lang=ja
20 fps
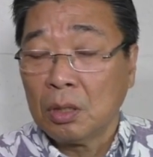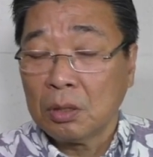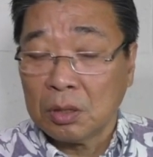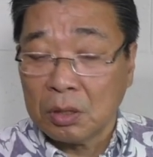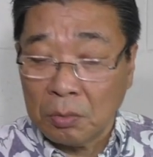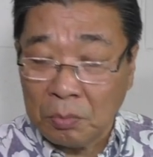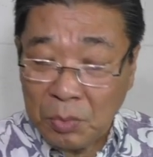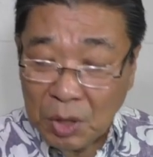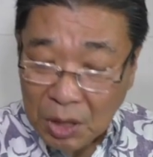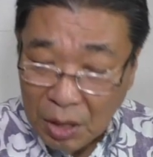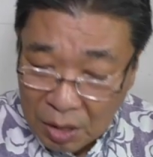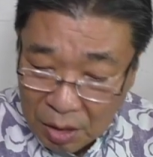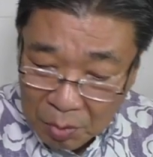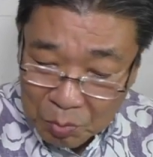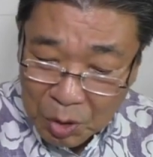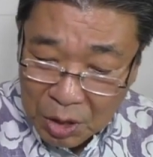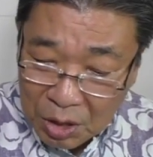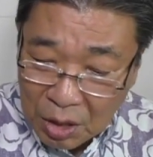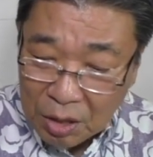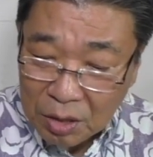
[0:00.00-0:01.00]
う。皆が
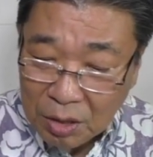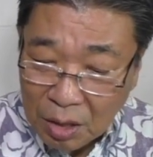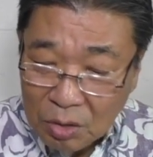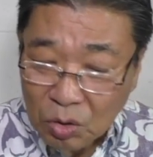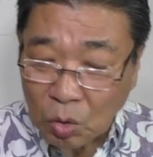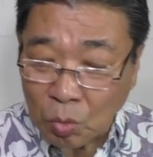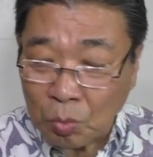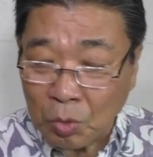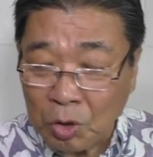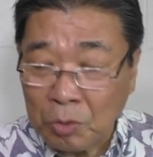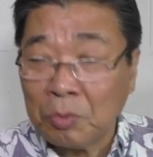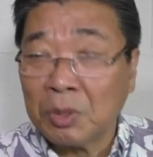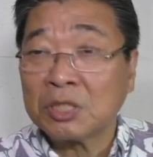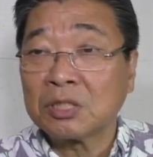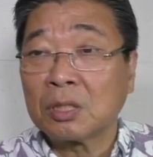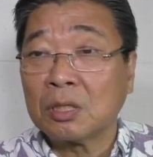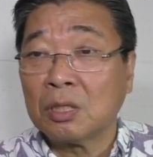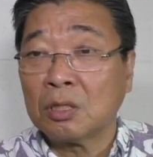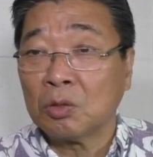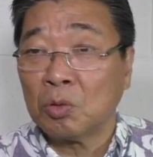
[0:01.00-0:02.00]
見ていたと思いま
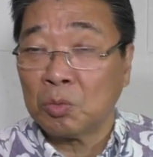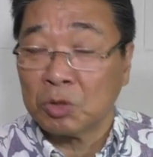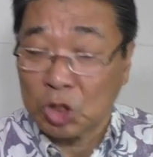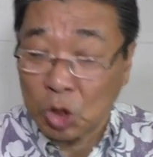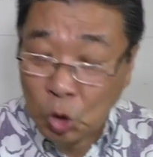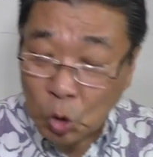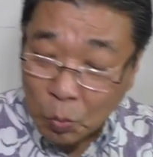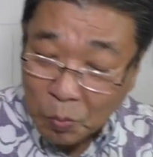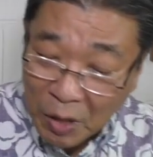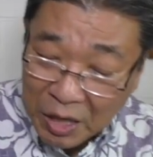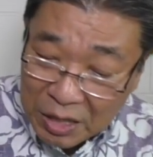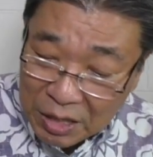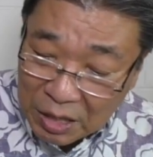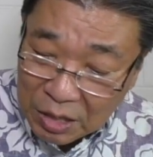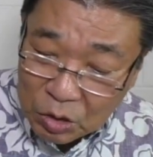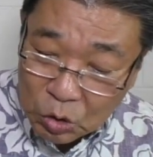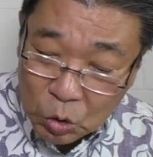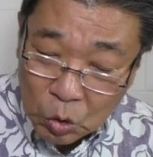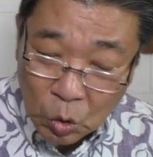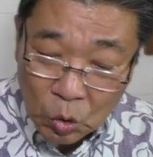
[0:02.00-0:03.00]
すけれどもその
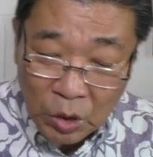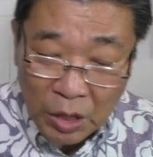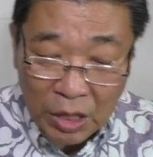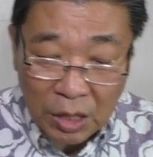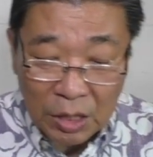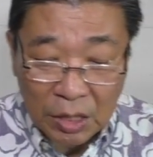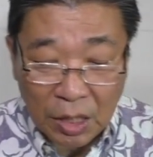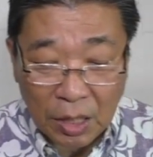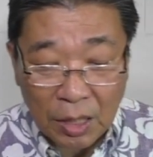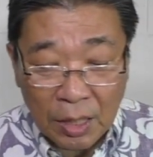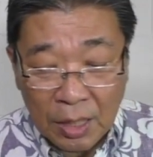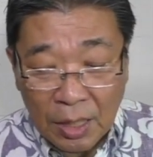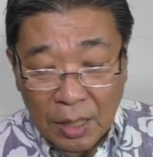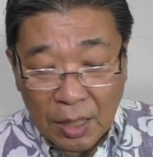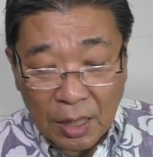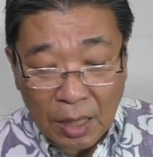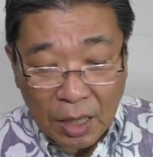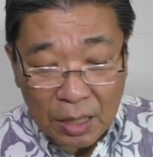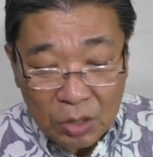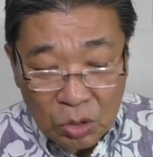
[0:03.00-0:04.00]
パニックの中で
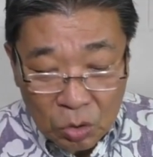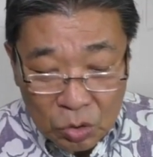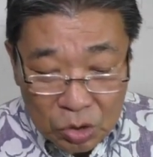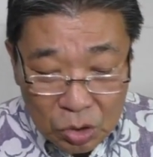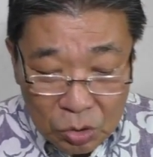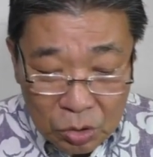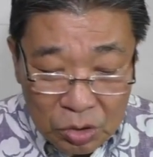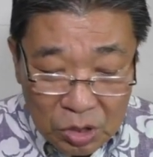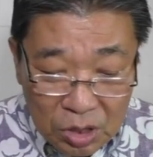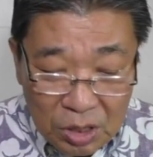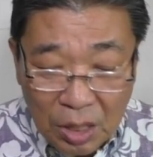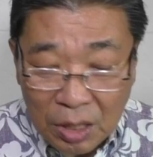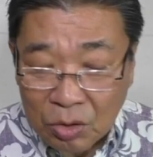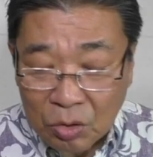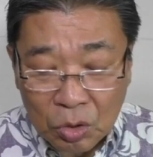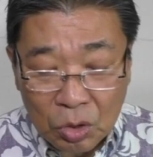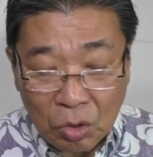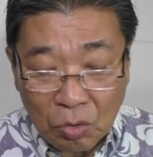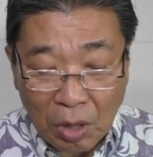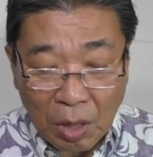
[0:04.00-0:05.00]
あと数時間
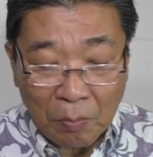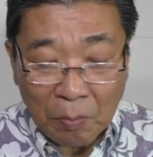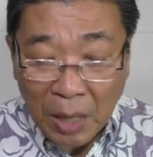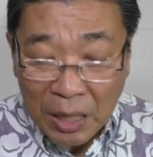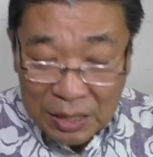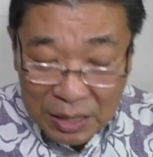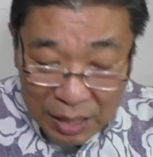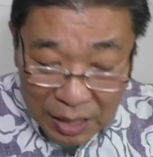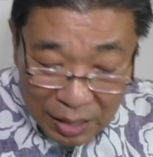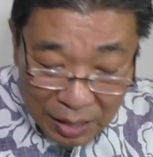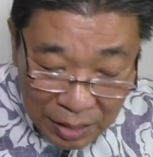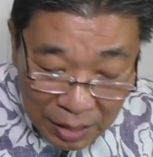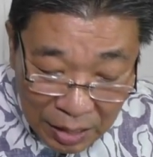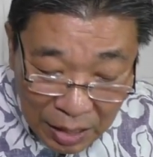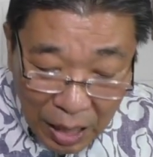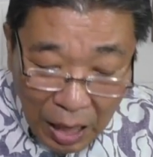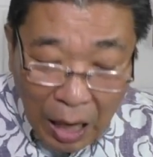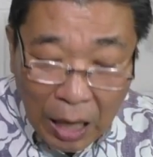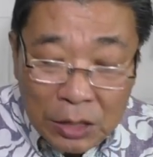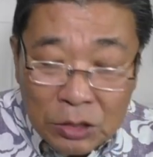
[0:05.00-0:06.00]
後にはまた
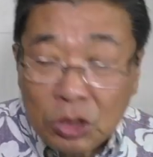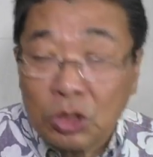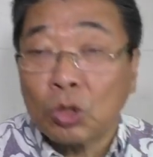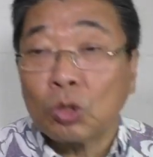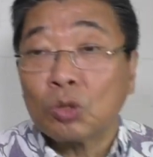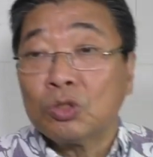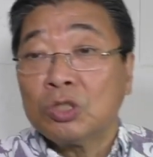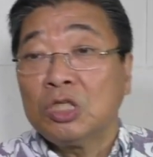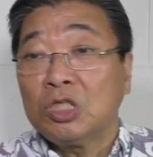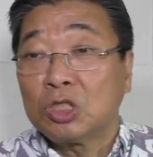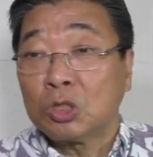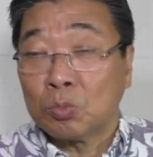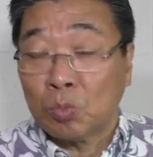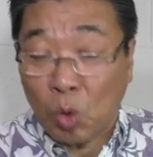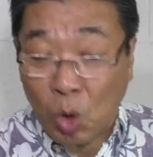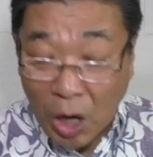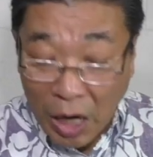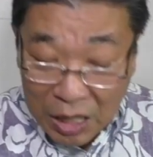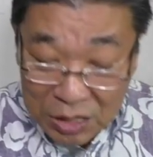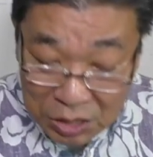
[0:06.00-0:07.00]
安息日
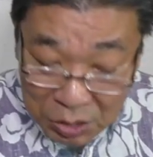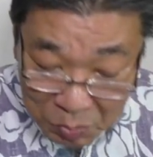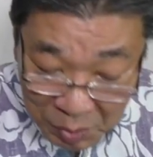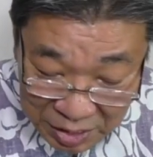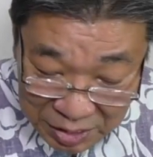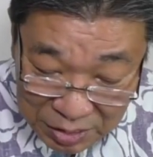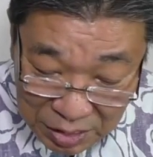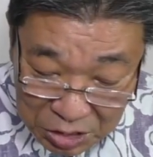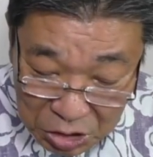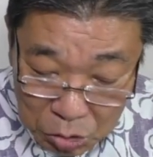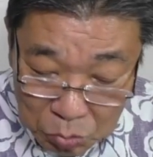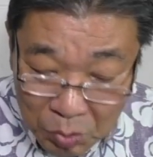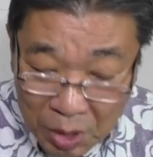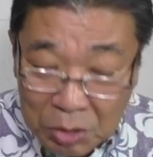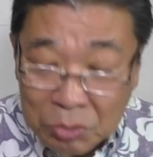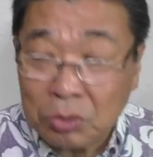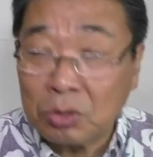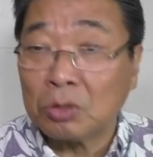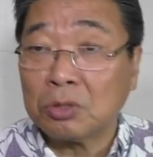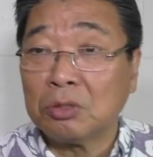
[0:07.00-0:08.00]
も始まってしま
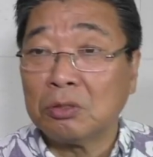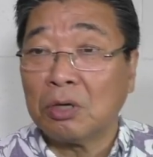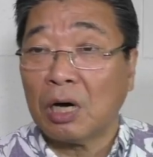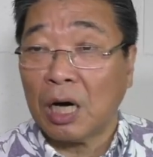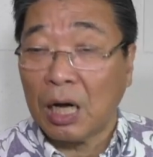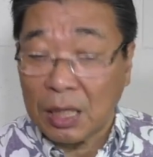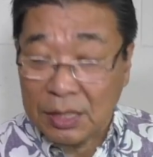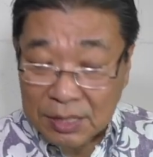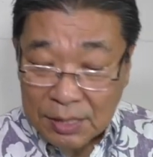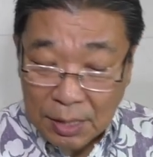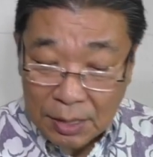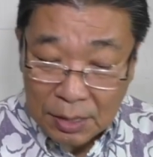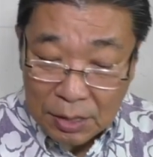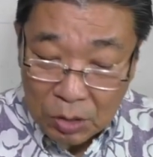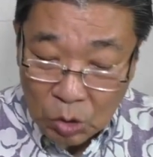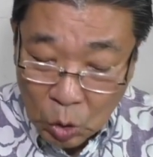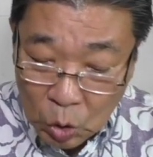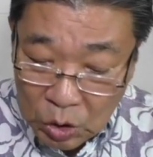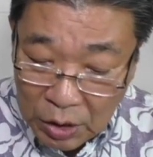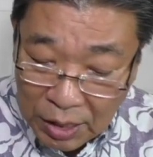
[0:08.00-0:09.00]
うという焦り
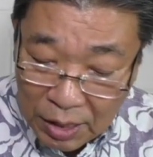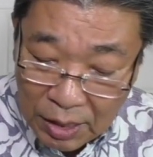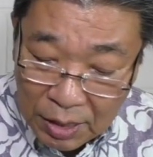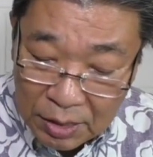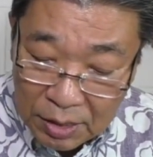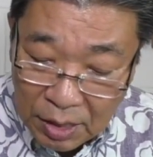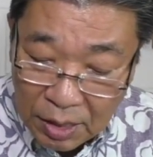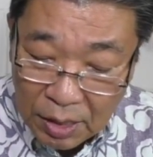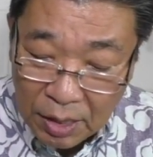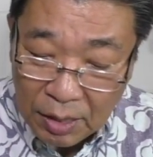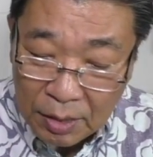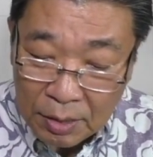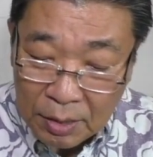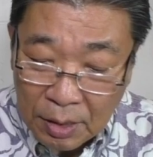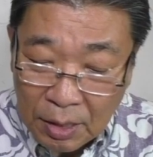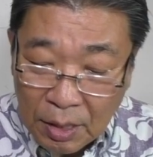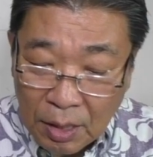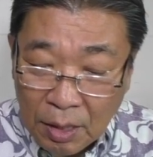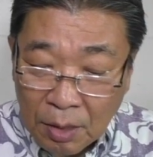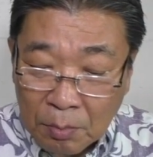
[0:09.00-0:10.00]
の中で、
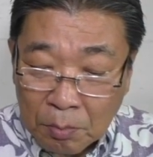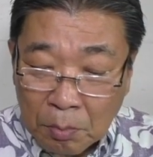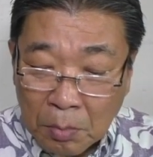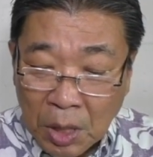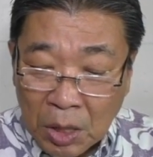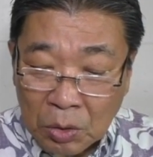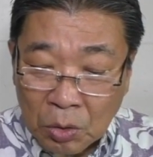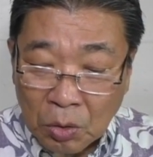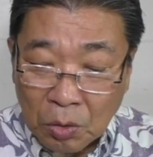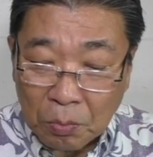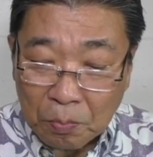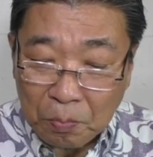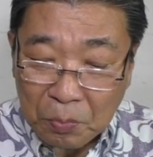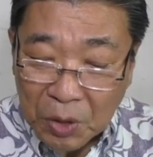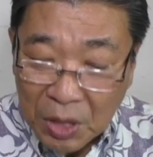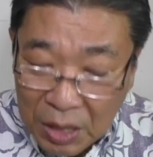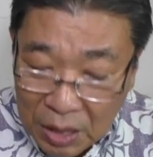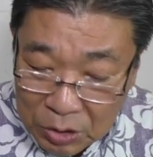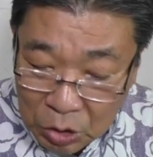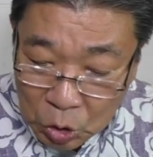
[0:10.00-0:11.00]
まあの、
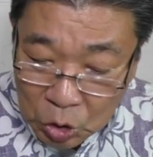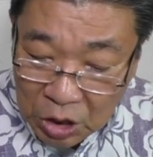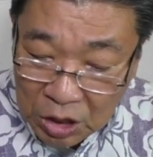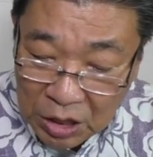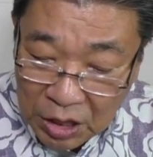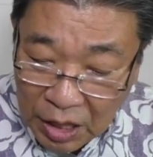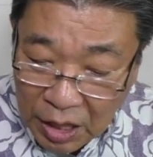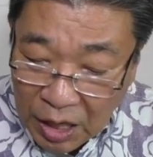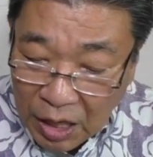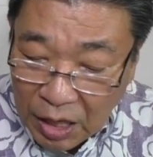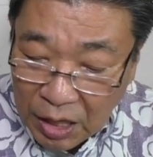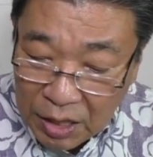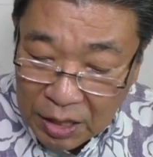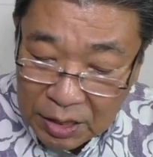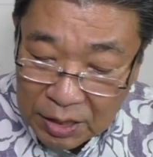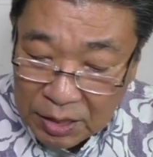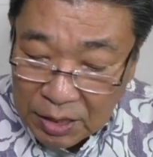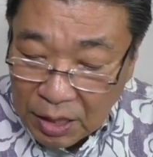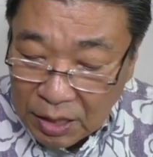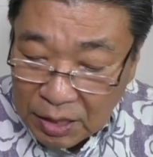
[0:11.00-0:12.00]
ピラトに願
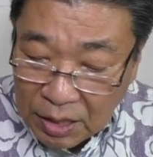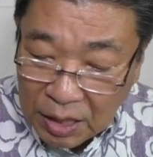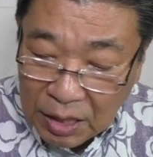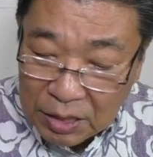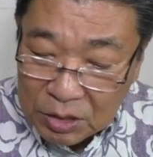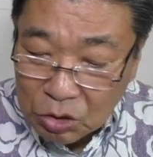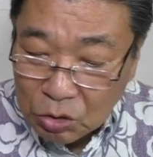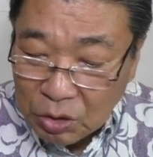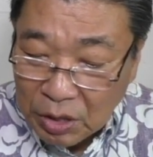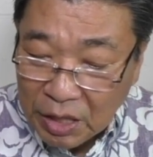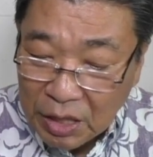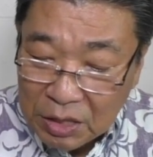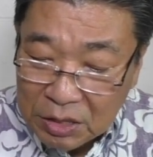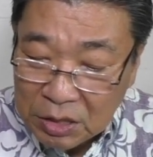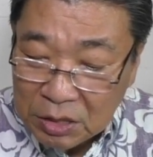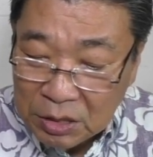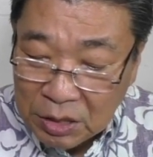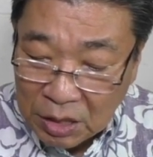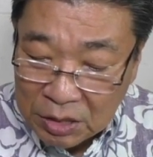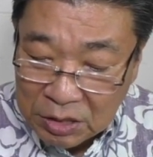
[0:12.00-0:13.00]
い出たユダヤ
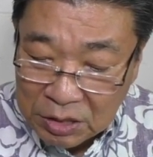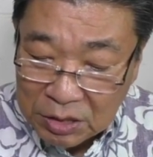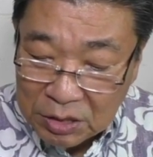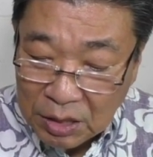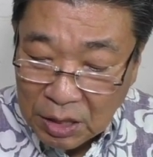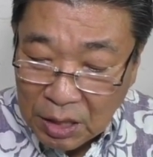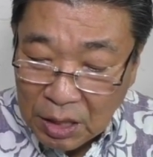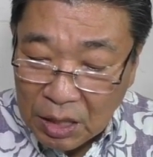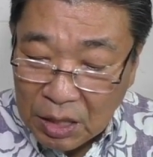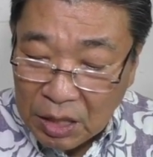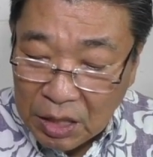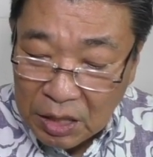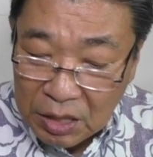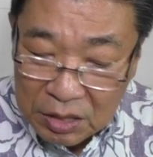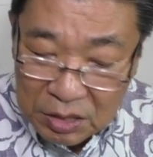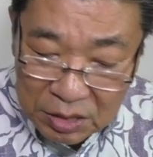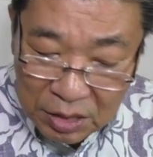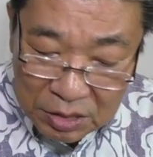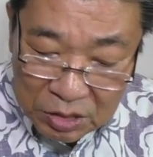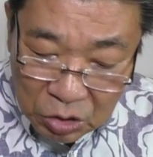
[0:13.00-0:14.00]
人たち、兵
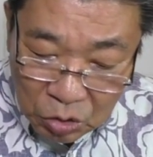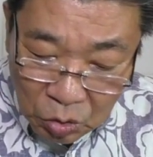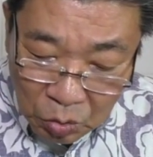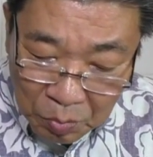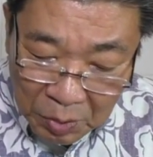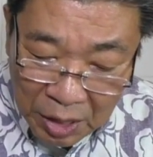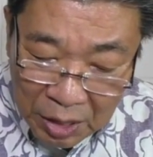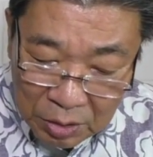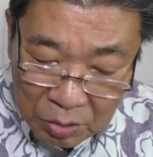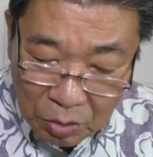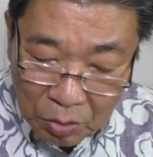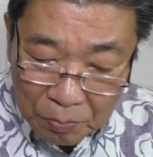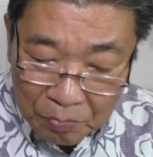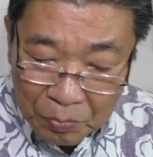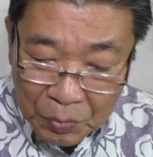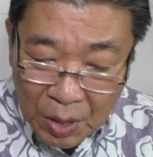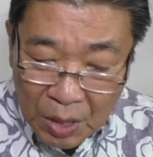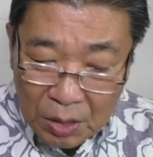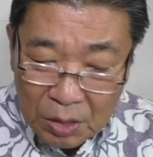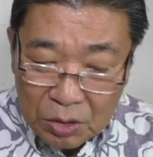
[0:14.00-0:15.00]
士たちの前の、
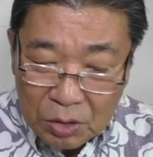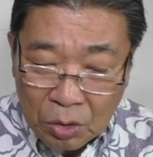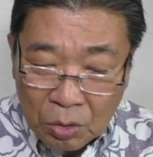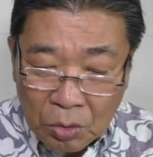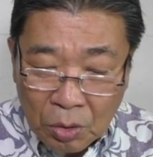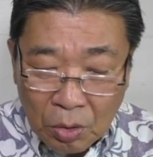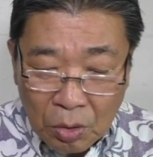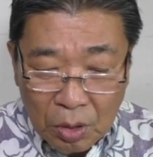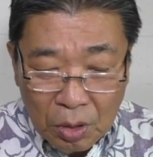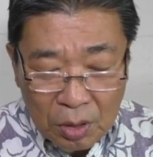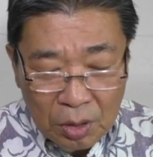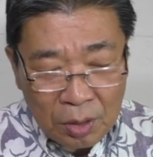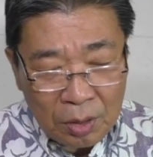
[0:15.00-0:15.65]
その、